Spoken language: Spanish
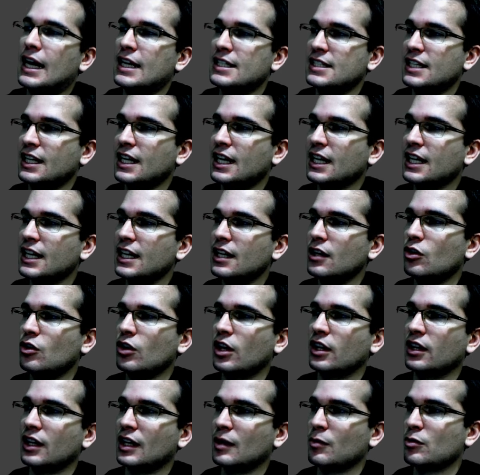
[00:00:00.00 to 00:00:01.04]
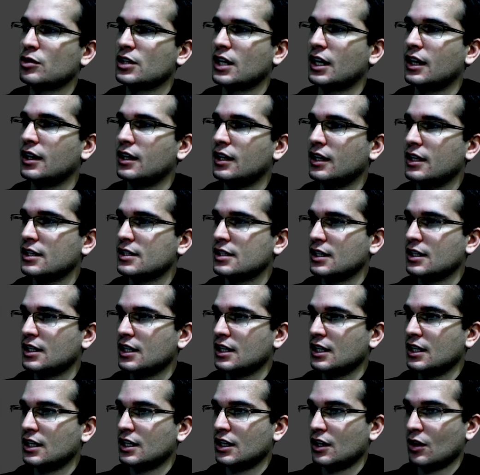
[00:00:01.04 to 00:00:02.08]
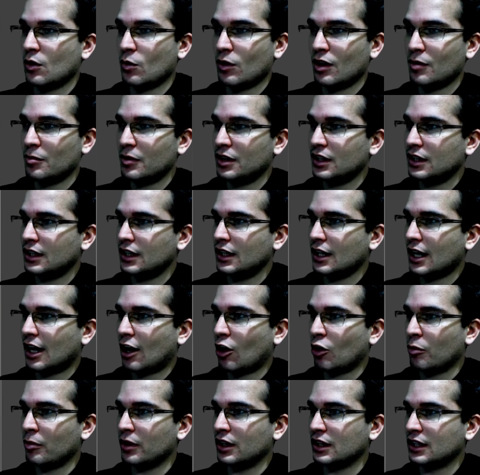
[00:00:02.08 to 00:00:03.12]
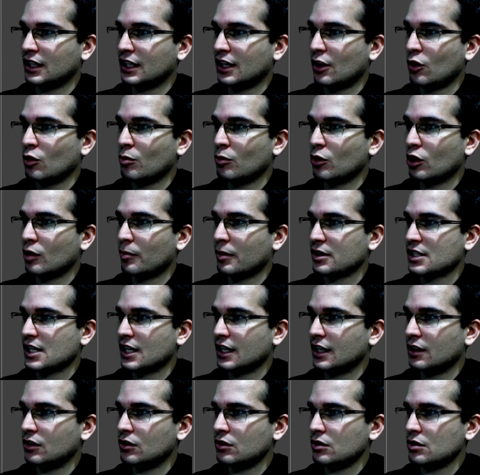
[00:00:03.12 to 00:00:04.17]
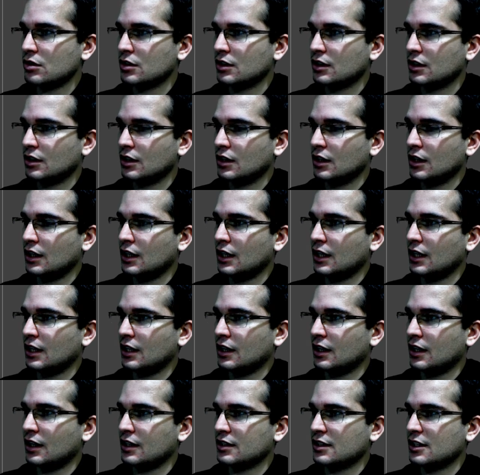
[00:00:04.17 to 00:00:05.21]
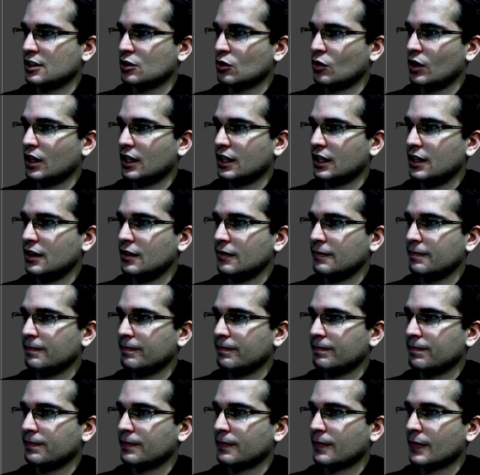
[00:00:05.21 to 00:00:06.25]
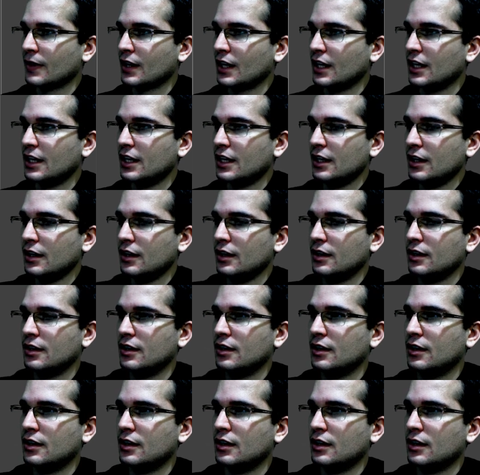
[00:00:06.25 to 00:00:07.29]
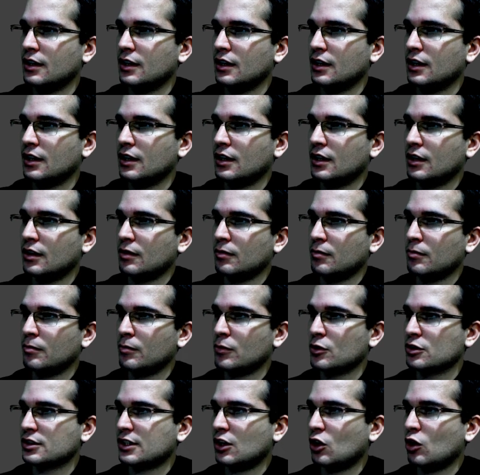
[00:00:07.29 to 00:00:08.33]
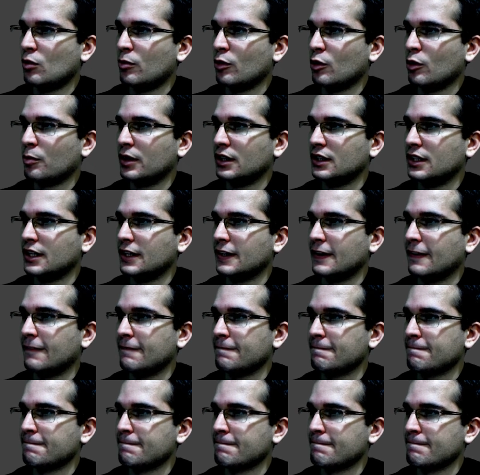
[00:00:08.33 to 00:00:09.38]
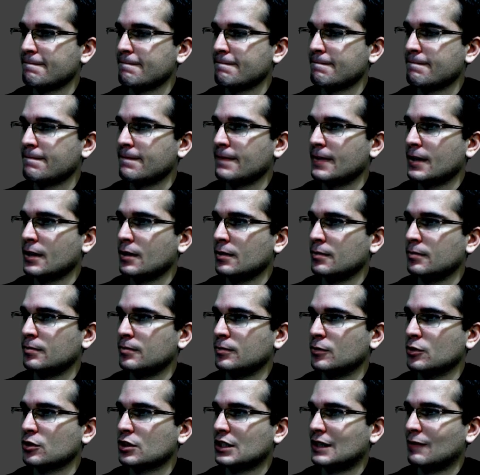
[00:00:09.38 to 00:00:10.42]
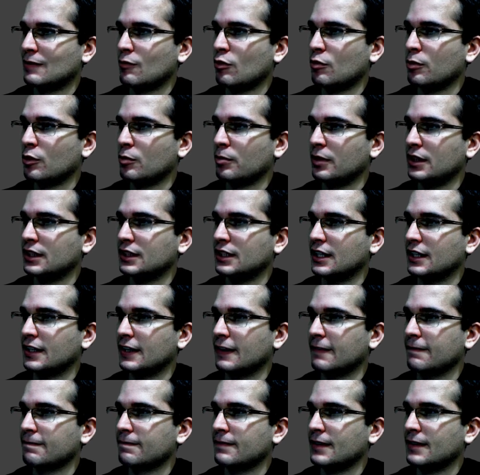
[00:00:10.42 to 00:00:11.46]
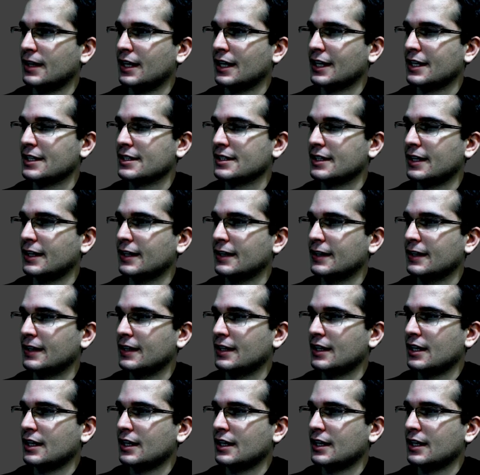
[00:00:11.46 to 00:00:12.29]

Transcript: Así que aquí lo que tenemos que hacer es igualmente aumentar el número de pasajeros, que es esto de aquí, y mostrarlo por pantalla. Mostramos por pantalla. Aquí está.